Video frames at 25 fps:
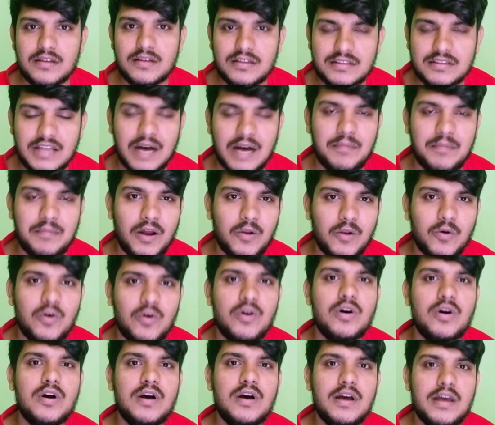দামালো
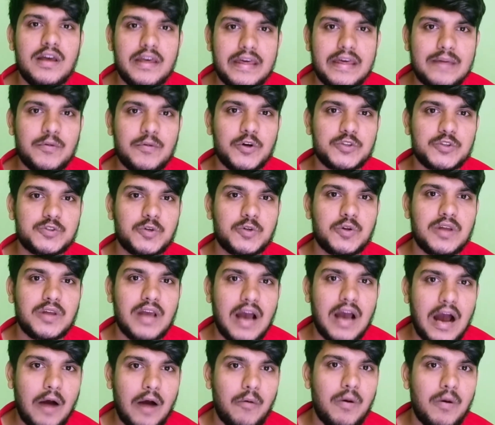এবছরে
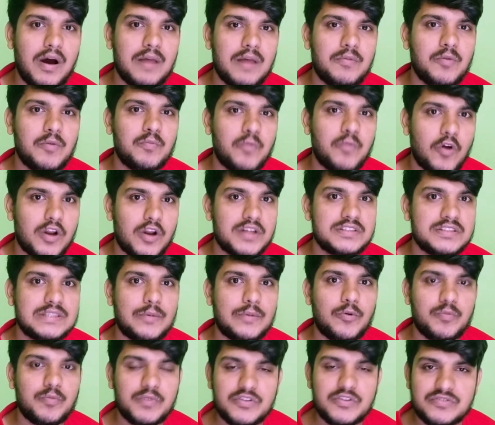হাওয়া এবং পরাণ
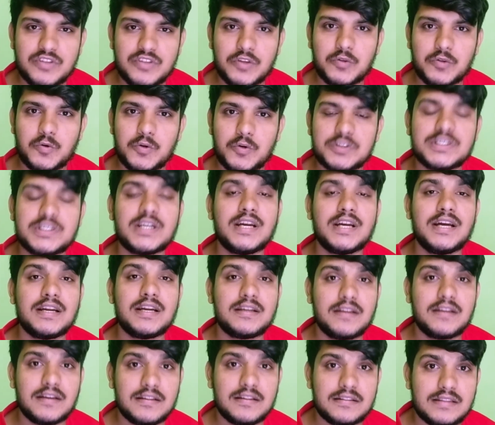যেমন বিজনেস করেছে
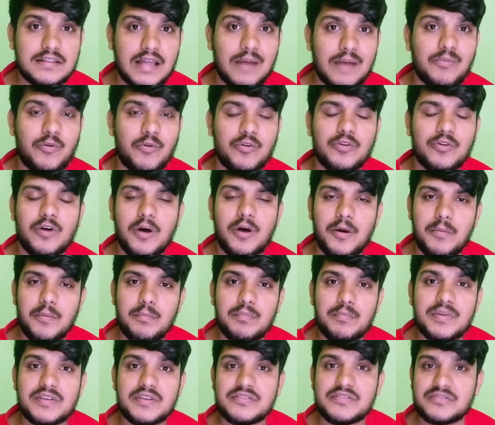ঠিক তেমন
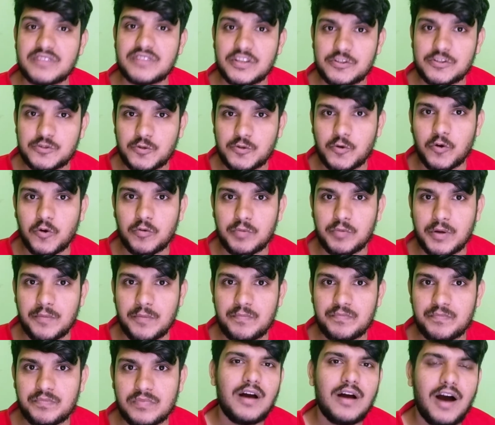বিজনেস করবে
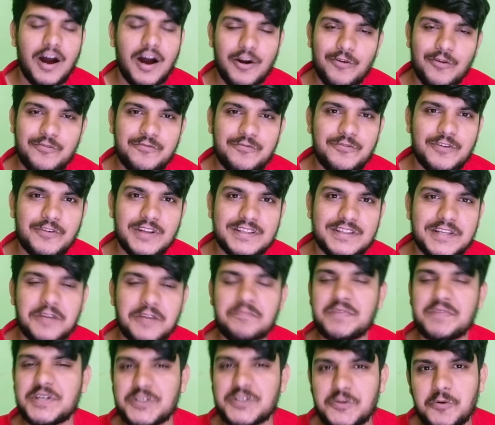আর হোপফুলি তার
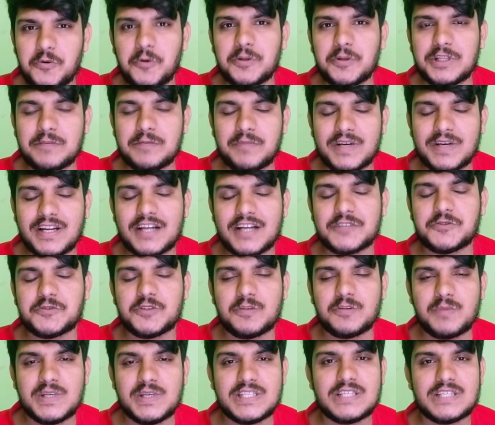বেশি হতে পারে আর
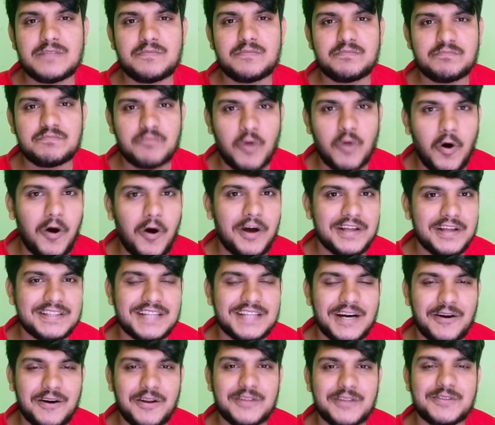যদি বেশি হয়
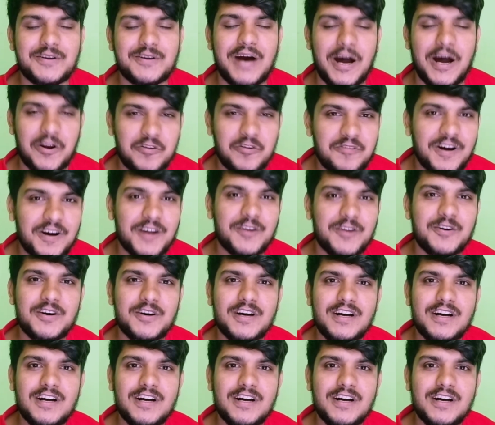তাহলে তো আরও ভালো